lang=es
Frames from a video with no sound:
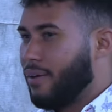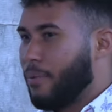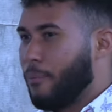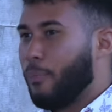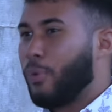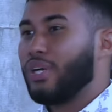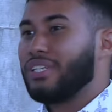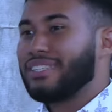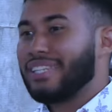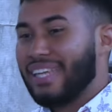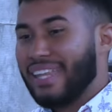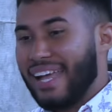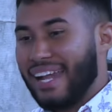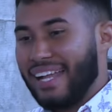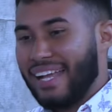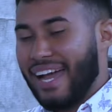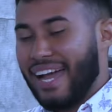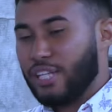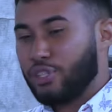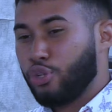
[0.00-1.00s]
Pues se da el
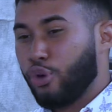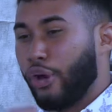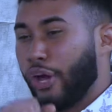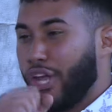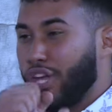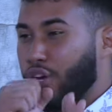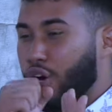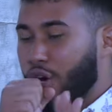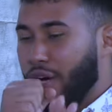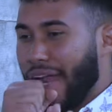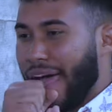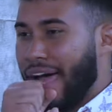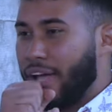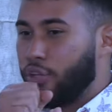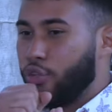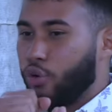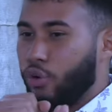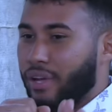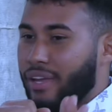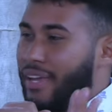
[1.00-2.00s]
caso que yo
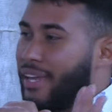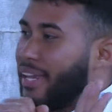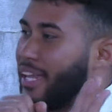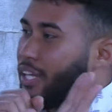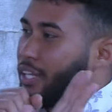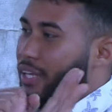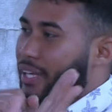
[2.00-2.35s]
orando y le,